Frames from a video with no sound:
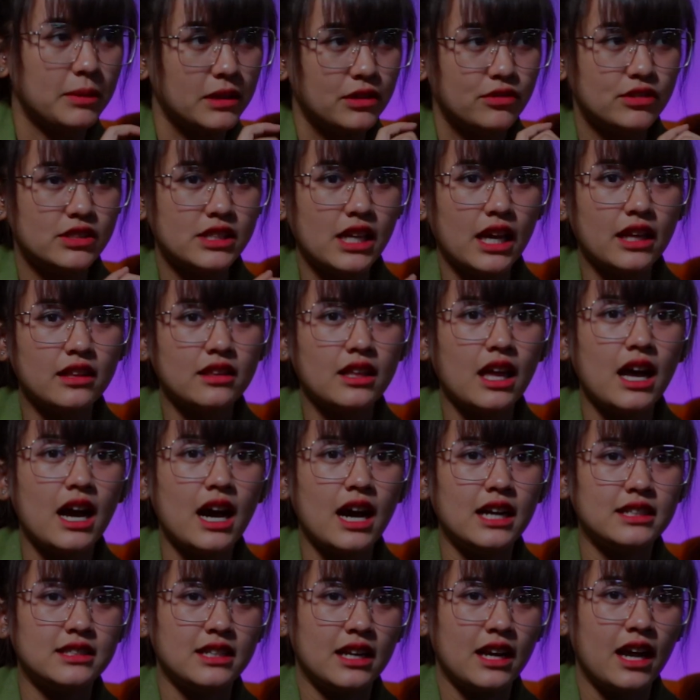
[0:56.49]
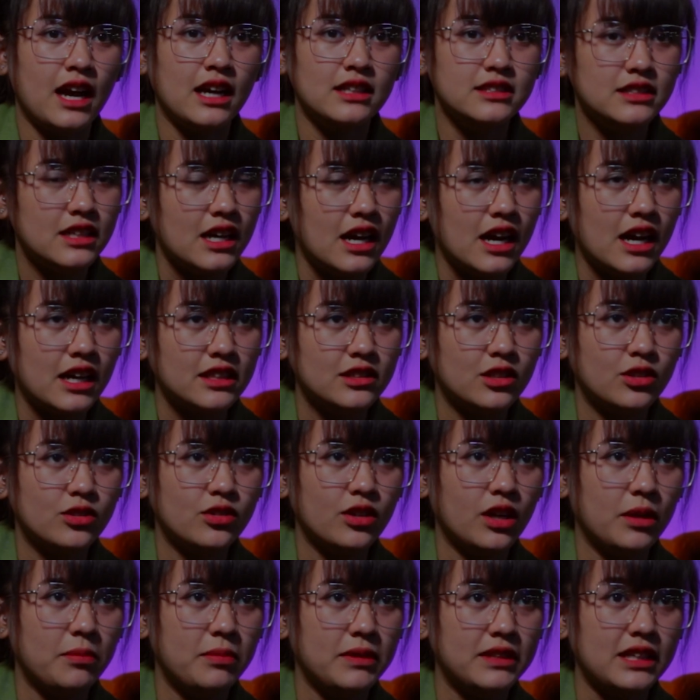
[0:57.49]
tempat wisata acara
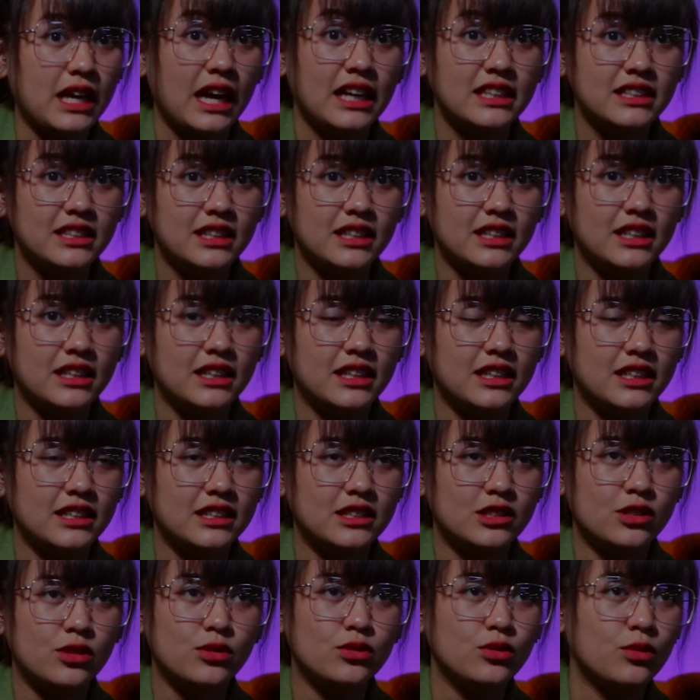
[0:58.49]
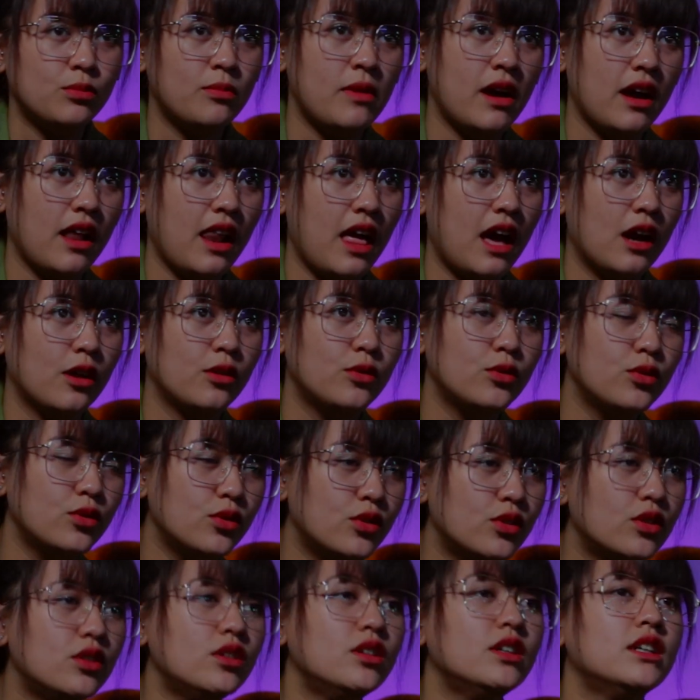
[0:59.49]
hajat gitu happy nyanyi di situ nyumbang
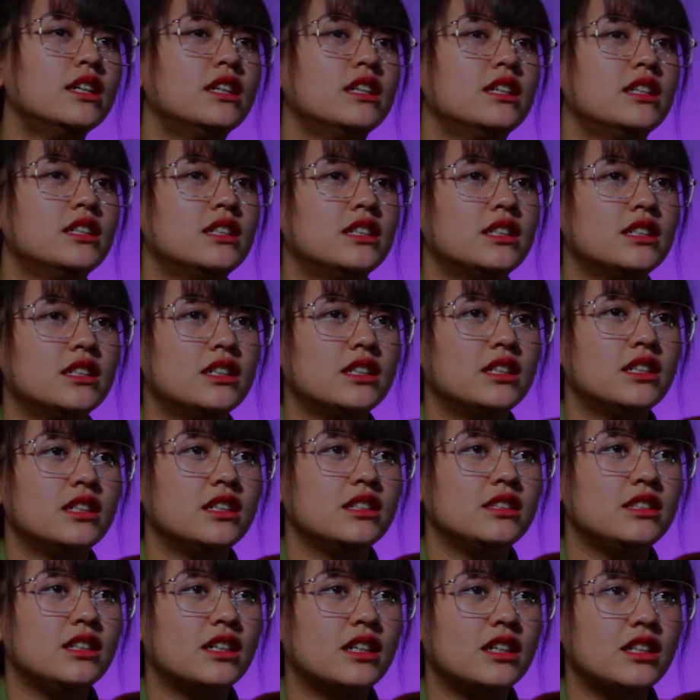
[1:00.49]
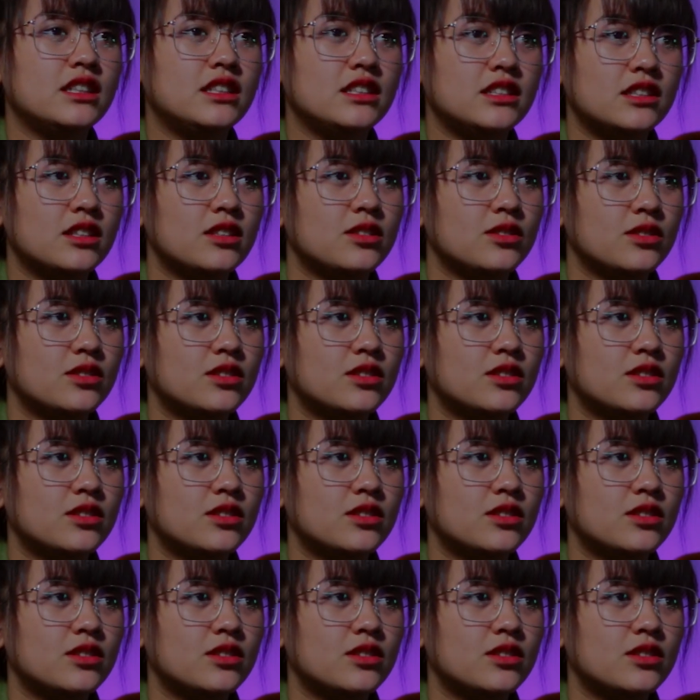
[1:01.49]
lagu ya di